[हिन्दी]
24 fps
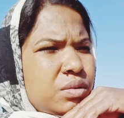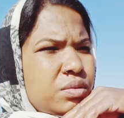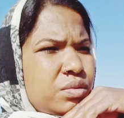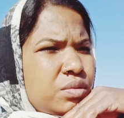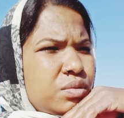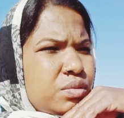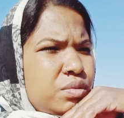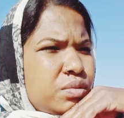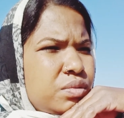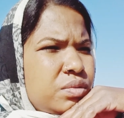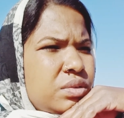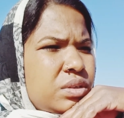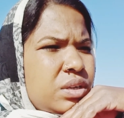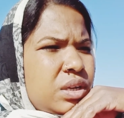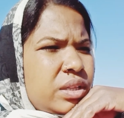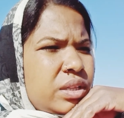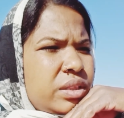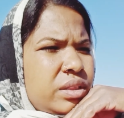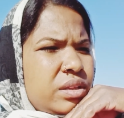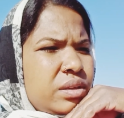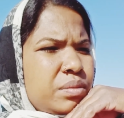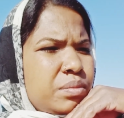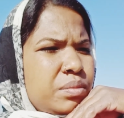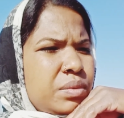को सुकून
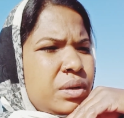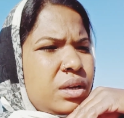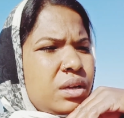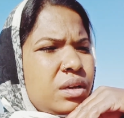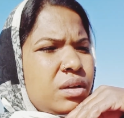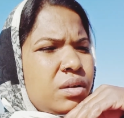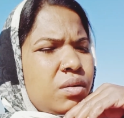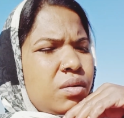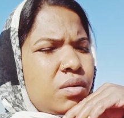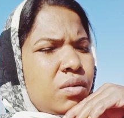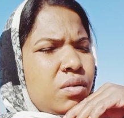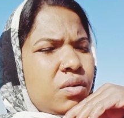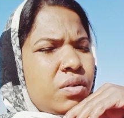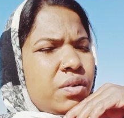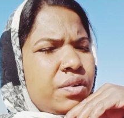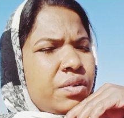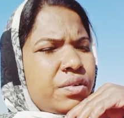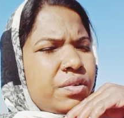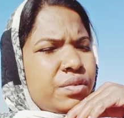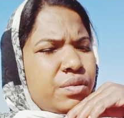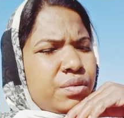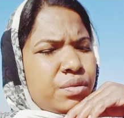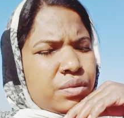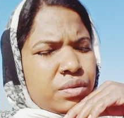शांति मिले और
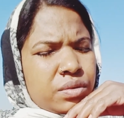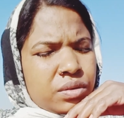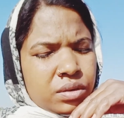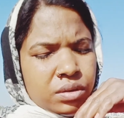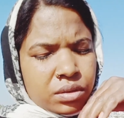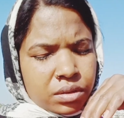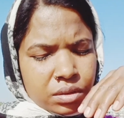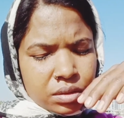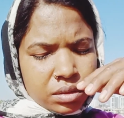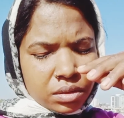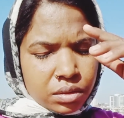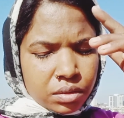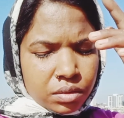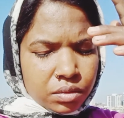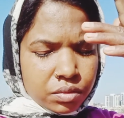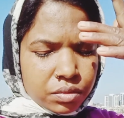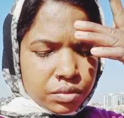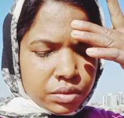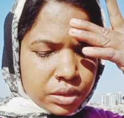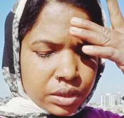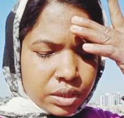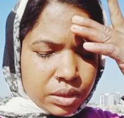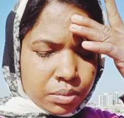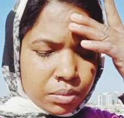
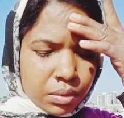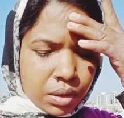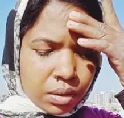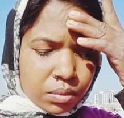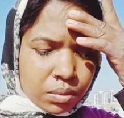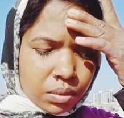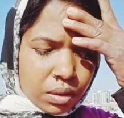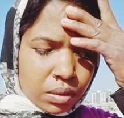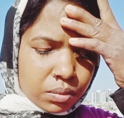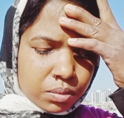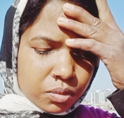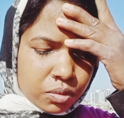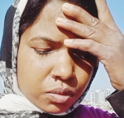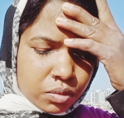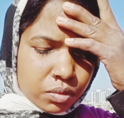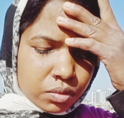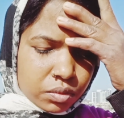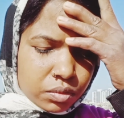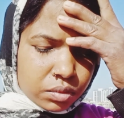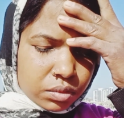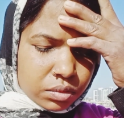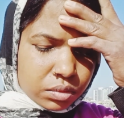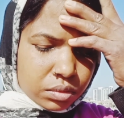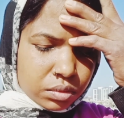उसके माँ बाप को
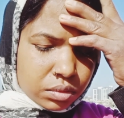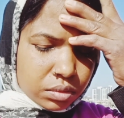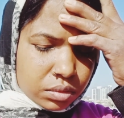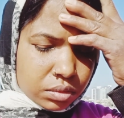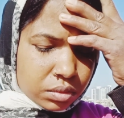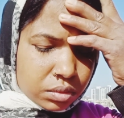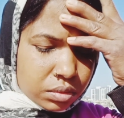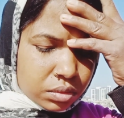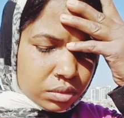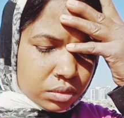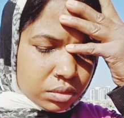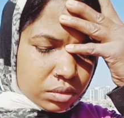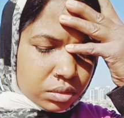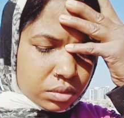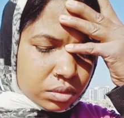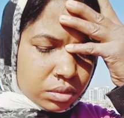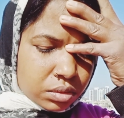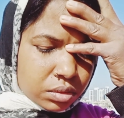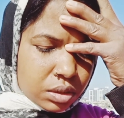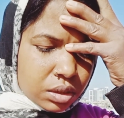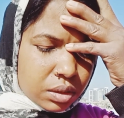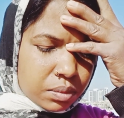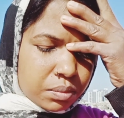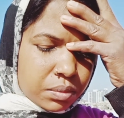
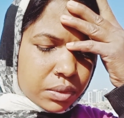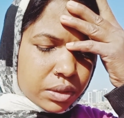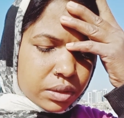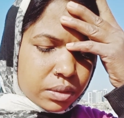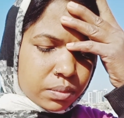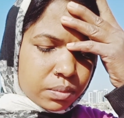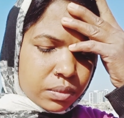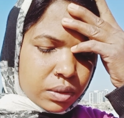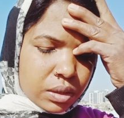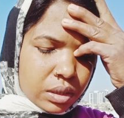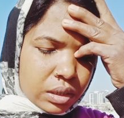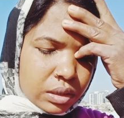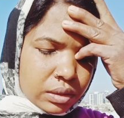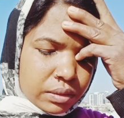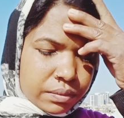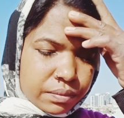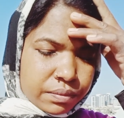हिम्मत मिले